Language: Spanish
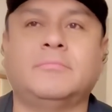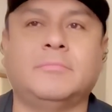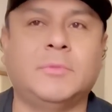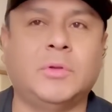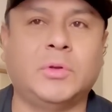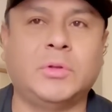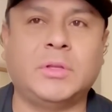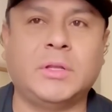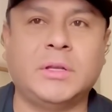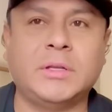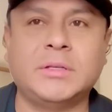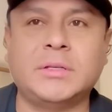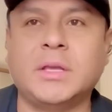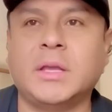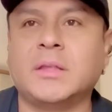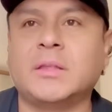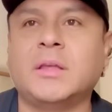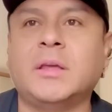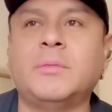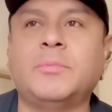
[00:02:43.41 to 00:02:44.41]
lo tienes que
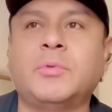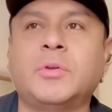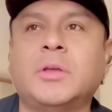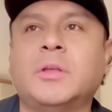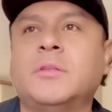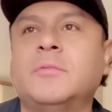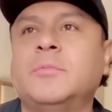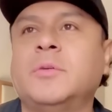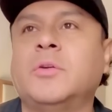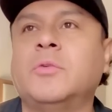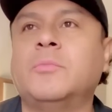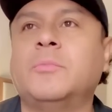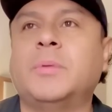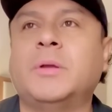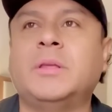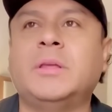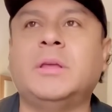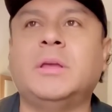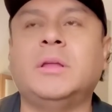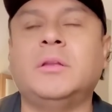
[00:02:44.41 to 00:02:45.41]
hacer porque eres mi
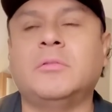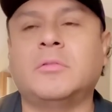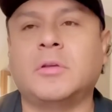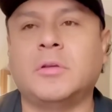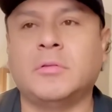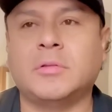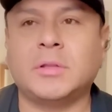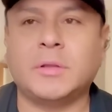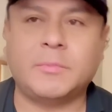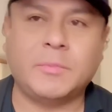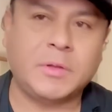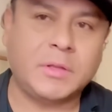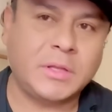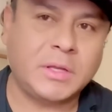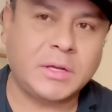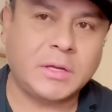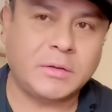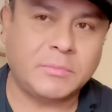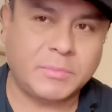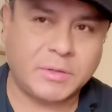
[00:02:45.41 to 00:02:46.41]
compañía y lo que yo también
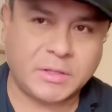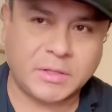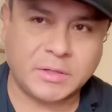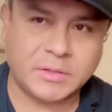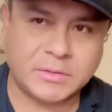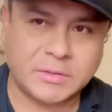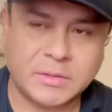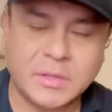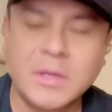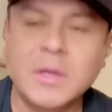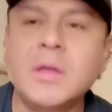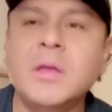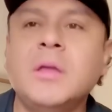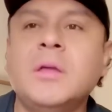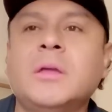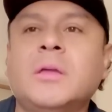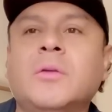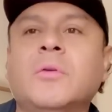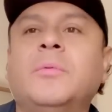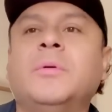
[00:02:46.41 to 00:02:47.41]
diga lo me tienes
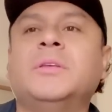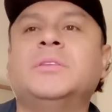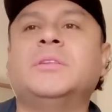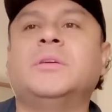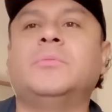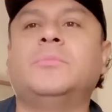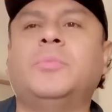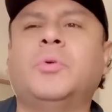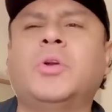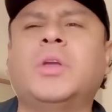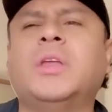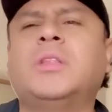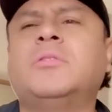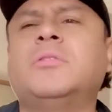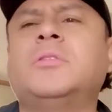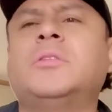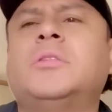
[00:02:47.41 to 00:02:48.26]
que obedecer un poquito.